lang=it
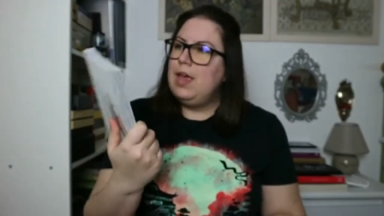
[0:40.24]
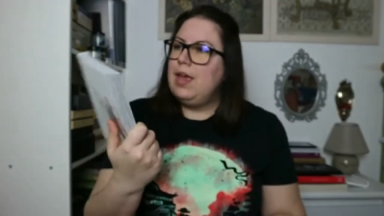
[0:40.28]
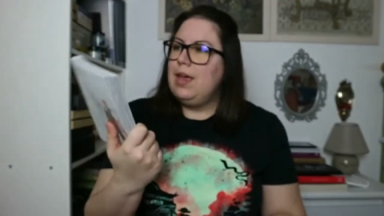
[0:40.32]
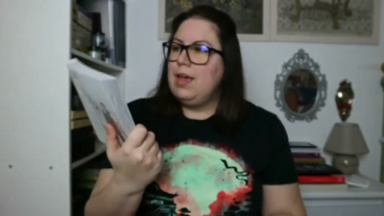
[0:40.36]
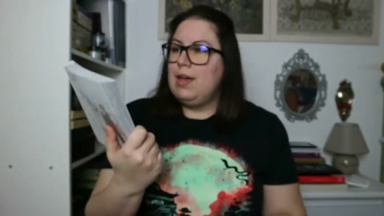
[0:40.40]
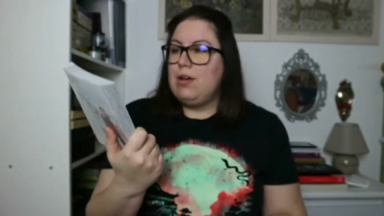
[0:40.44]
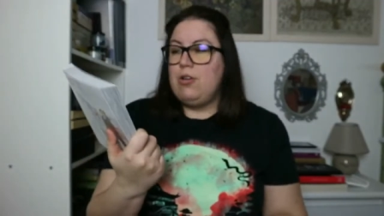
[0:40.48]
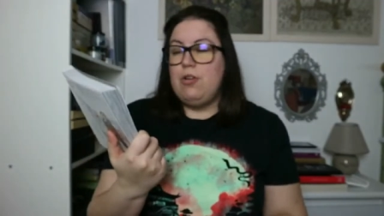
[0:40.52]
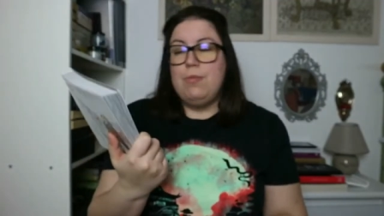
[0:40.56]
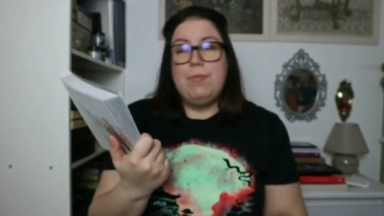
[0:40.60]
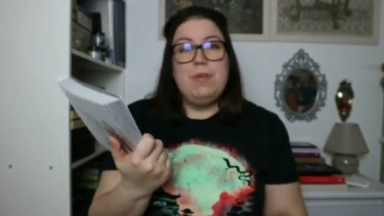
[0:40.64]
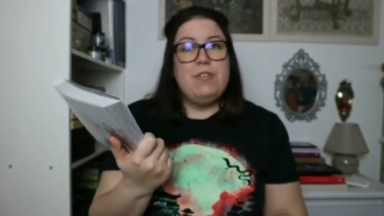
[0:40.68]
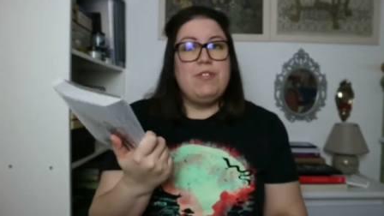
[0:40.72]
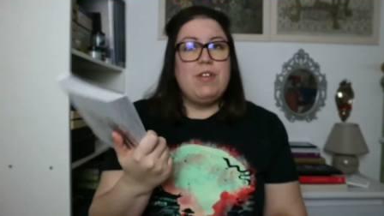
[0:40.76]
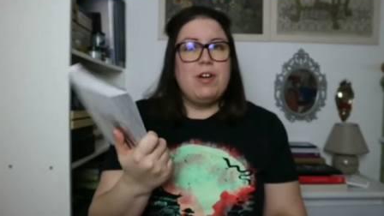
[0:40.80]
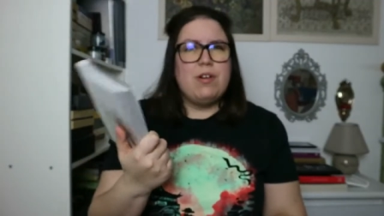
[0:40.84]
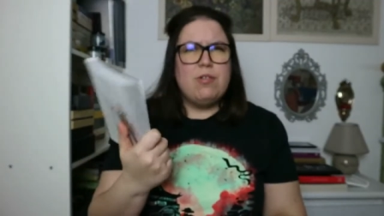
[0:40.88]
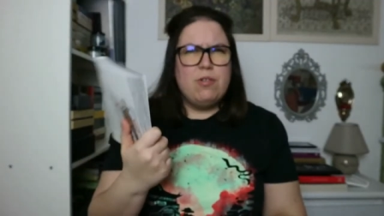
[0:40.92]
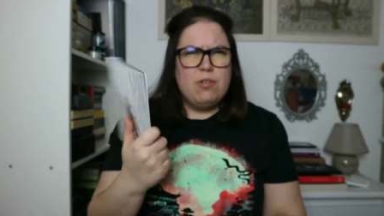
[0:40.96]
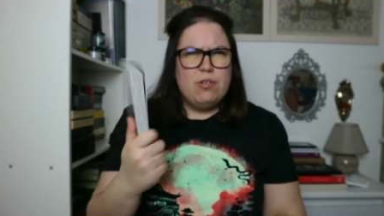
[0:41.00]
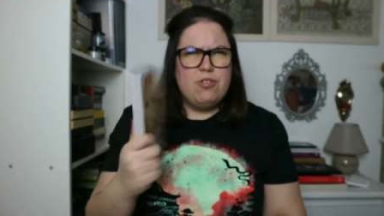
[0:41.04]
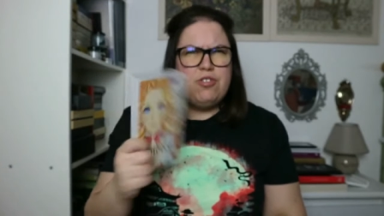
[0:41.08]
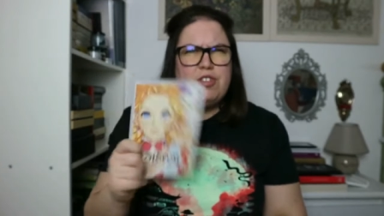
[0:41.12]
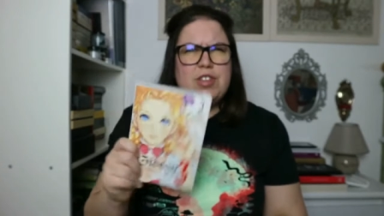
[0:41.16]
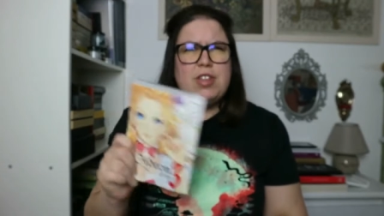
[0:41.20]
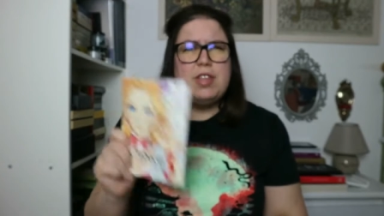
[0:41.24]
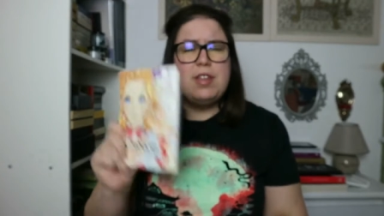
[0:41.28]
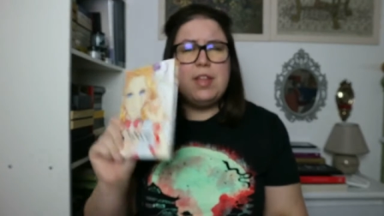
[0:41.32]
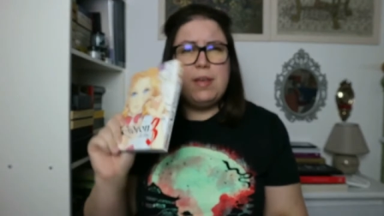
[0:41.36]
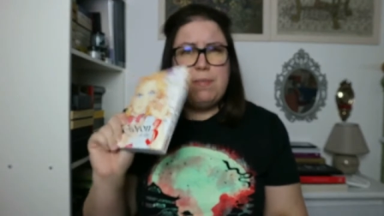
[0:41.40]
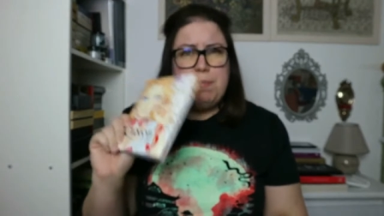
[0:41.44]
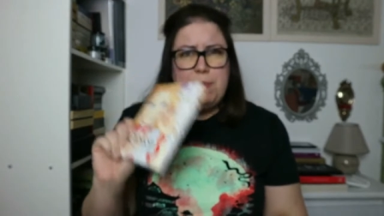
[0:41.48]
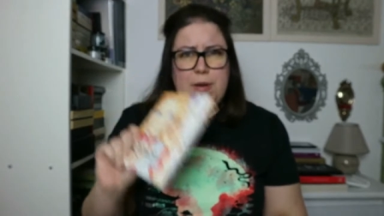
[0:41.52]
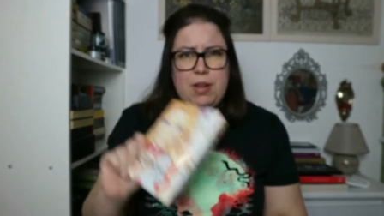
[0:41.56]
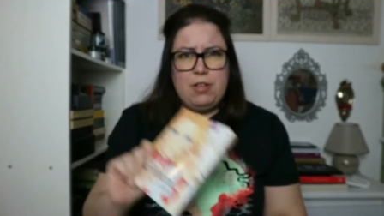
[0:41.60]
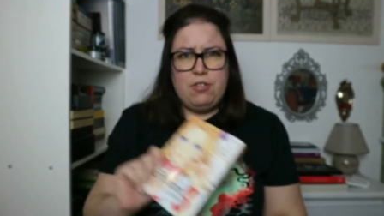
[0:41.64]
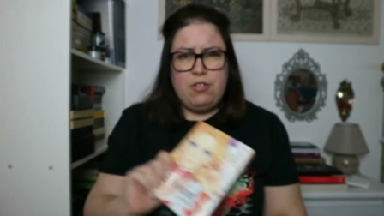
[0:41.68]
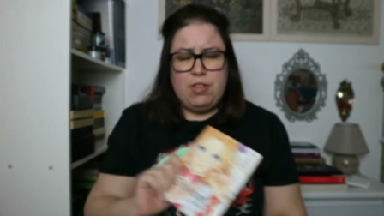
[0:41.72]
come già conoscete dai
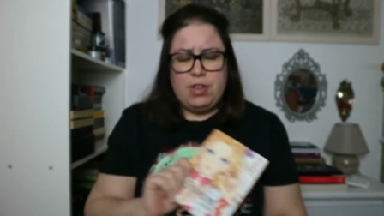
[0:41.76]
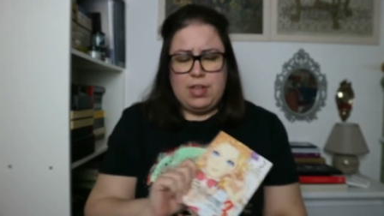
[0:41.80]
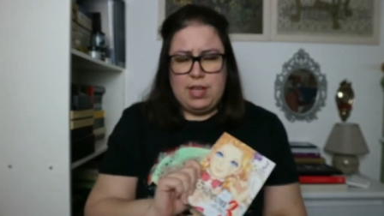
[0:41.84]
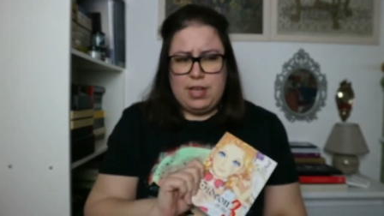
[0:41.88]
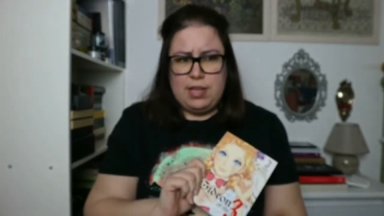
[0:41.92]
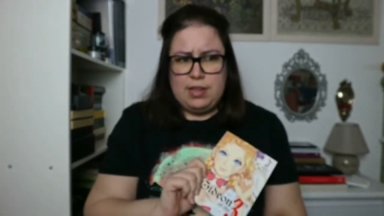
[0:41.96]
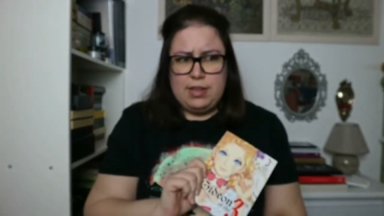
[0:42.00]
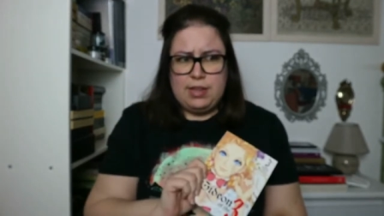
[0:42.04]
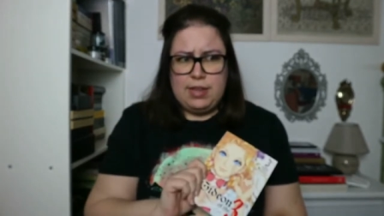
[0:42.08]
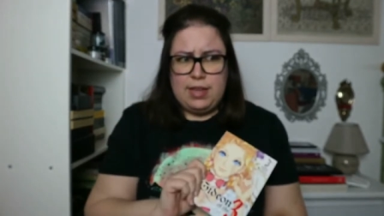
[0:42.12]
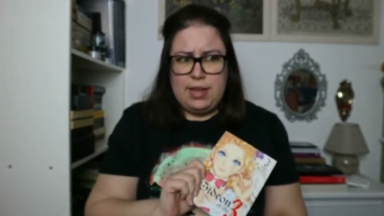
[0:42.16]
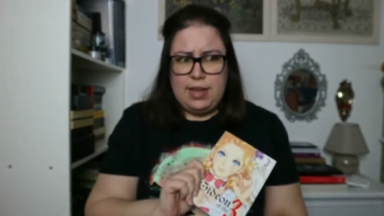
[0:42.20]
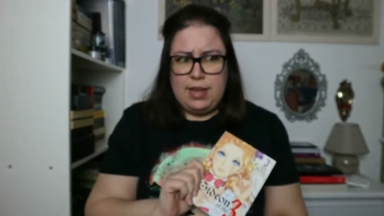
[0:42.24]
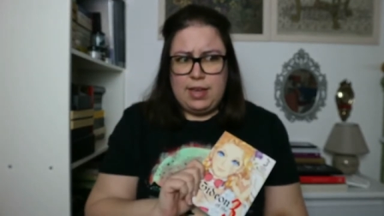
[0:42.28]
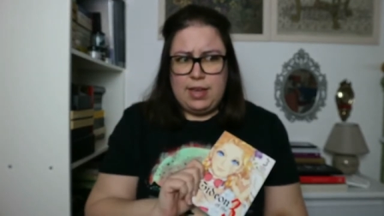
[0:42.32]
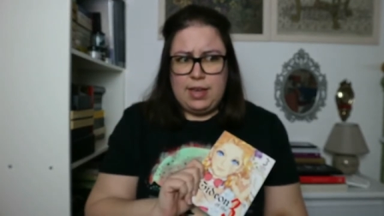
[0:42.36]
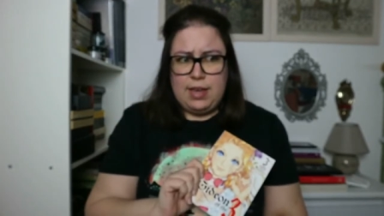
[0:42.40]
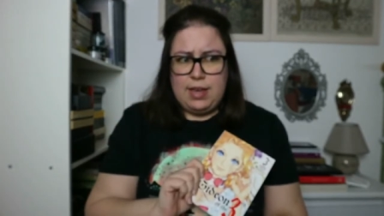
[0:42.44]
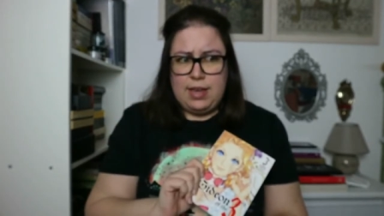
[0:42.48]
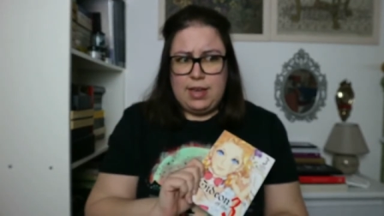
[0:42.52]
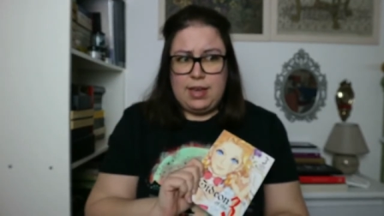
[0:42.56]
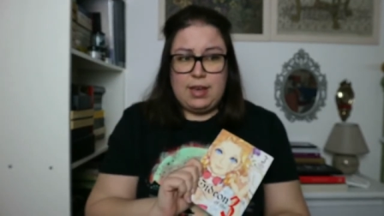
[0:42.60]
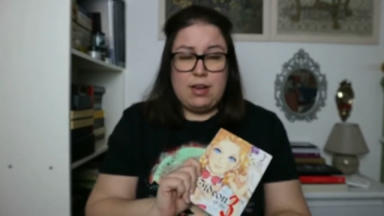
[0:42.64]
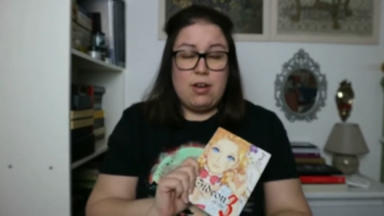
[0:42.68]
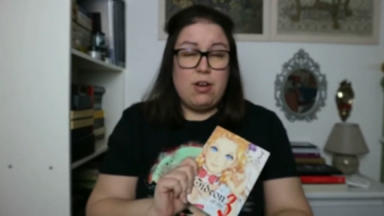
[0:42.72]
precedenti